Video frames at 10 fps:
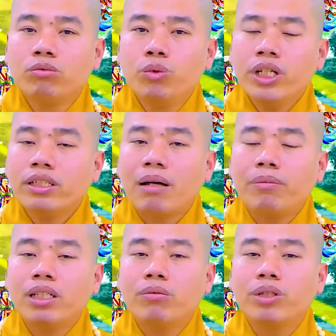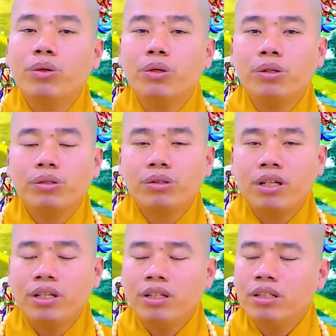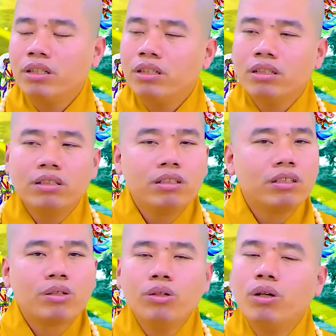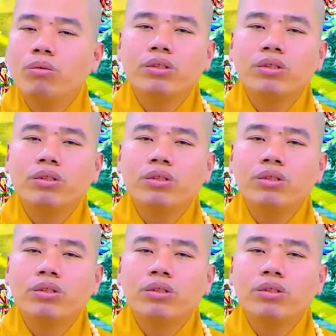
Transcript: quyết tâm ở trong chùa thì cuối cùng